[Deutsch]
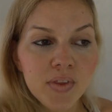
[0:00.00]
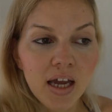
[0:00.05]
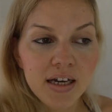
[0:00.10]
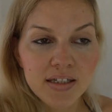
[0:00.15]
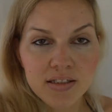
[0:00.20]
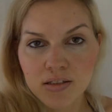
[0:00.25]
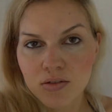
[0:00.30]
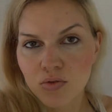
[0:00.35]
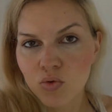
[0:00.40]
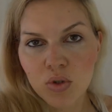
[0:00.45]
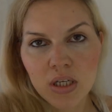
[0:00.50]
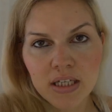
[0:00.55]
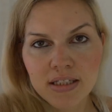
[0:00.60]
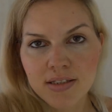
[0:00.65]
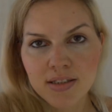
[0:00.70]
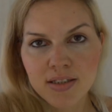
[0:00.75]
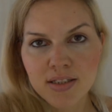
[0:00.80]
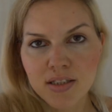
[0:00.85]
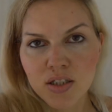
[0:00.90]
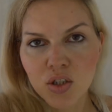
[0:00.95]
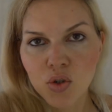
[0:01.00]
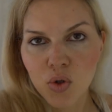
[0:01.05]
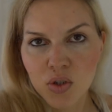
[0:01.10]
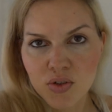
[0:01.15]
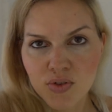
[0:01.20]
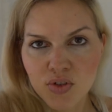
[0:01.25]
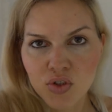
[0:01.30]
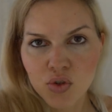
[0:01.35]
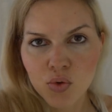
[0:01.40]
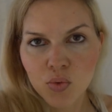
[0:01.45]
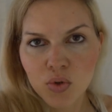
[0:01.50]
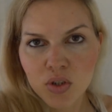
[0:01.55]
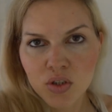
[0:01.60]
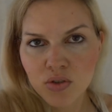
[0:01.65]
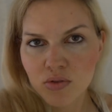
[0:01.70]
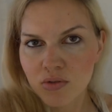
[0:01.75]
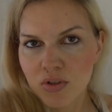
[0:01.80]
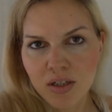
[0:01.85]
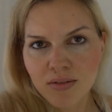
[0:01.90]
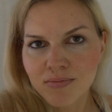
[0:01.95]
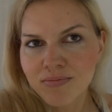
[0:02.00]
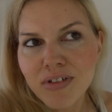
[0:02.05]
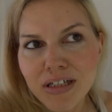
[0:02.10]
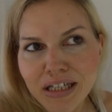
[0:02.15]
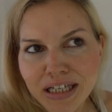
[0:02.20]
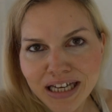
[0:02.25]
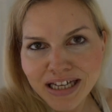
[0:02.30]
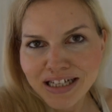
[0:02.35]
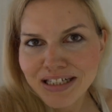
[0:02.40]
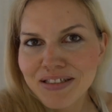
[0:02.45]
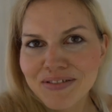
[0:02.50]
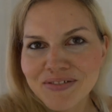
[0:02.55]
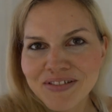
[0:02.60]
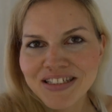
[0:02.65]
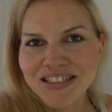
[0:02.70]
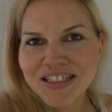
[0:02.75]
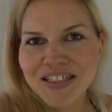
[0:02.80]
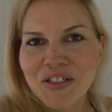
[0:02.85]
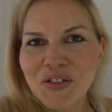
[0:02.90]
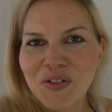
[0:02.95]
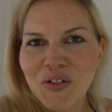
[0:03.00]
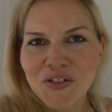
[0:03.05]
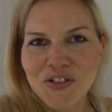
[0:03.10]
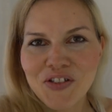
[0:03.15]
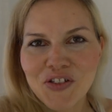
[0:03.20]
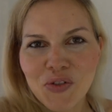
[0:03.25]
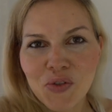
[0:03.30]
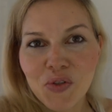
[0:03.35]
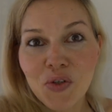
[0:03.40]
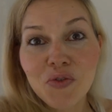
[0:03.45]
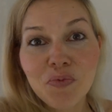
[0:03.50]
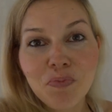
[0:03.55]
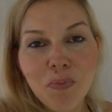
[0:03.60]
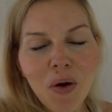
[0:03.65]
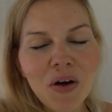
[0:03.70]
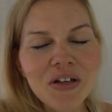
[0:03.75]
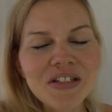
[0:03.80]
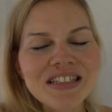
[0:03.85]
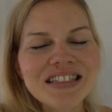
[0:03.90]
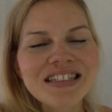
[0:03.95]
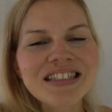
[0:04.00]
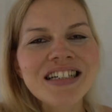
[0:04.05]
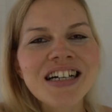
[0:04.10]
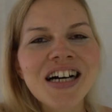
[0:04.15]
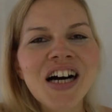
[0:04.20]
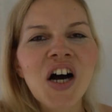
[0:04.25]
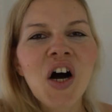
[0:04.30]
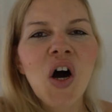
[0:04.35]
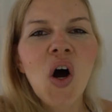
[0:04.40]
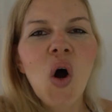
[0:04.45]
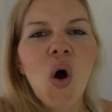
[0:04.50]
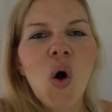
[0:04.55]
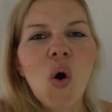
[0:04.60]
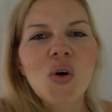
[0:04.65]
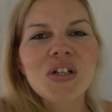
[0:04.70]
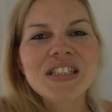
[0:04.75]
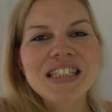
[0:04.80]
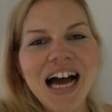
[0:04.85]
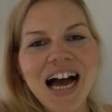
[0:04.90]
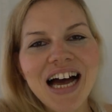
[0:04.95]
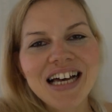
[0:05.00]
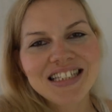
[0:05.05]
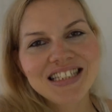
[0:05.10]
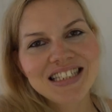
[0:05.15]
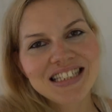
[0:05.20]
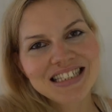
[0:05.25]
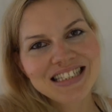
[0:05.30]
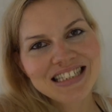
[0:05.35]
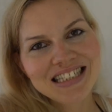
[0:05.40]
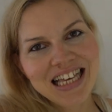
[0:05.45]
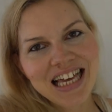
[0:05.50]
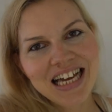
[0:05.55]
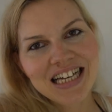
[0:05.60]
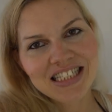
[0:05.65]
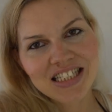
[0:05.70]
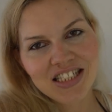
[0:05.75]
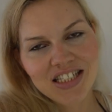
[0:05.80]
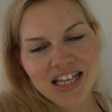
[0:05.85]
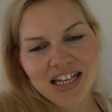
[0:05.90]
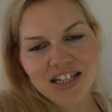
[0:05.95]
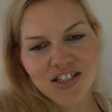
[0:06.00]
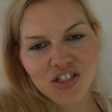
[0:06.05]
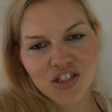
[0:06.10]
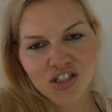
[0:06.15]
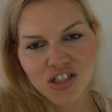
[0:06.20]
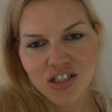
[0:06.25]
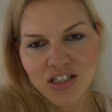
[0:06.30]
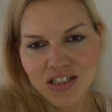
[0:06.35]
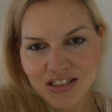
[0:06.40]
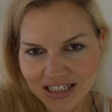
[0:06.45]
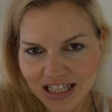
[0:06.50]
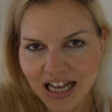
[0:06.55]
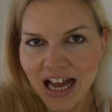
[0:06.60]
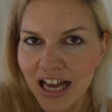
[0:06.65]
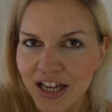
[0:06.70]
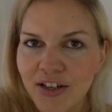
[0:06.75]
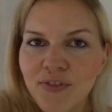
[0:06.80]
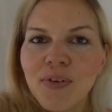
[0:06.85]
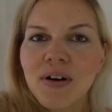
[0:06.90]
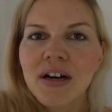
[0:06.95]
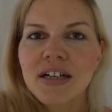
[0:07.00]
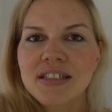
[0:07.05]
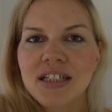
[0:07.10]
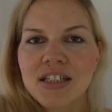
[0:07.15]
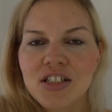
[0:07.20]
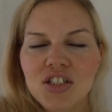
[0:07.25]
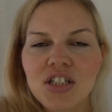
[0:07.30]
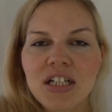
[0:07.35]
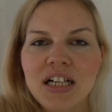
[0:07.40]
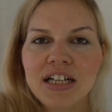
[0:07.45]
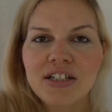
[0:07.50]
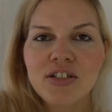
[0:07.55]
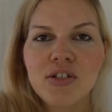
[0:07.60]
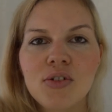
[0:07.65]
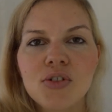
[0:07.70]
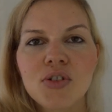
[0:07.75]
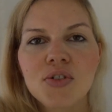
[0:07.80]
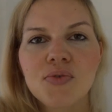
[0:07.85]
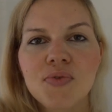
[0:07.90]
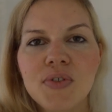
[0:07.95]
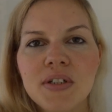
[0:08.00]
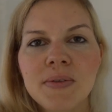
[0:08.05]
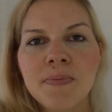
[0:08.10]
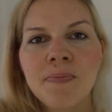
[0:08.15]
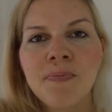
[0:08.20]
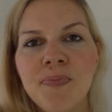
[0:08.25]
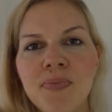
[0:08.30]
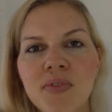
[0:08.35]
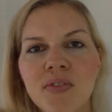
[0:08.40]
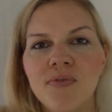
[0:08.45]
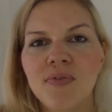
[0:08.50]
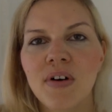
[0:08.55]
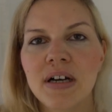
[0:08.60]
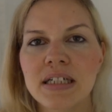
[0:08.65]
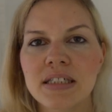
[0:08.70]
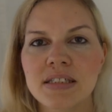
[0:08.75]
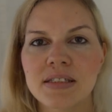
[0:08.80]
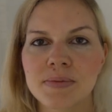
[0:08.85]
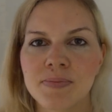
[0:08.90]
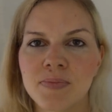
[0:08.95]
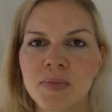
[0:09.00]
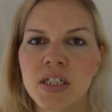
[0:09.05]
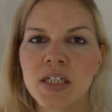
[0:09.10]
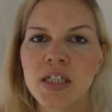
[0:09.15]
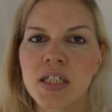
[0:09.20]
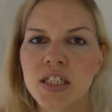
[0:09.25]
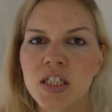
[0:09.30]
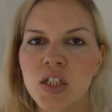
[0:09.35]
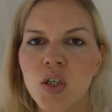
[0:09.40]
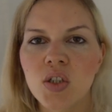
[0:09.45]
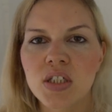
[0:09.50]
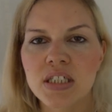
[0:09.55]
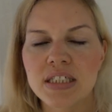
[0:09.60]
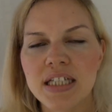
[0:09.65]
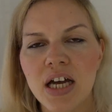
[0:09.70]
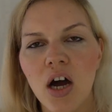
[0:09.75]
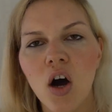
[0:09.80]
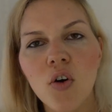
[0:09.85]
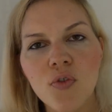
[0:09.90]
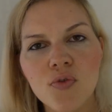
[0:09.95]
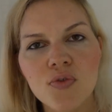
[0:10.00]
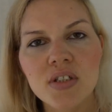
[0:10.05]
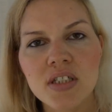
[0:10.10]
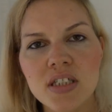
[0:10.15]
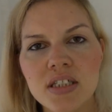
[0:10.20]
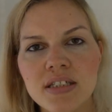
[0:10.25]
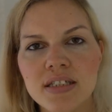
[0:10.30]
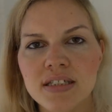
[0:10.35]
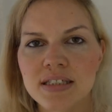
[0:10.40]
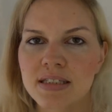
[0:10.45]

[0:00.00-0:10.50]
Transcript: Also so nennen sich hier die CrossFit Studios oder generell nennen sich die CrossFit Studios Boxen. Und da ist es sehr, sehr, sehr einfach, da schnell Anschluss zu finden, weil die Leute sehr offen sind.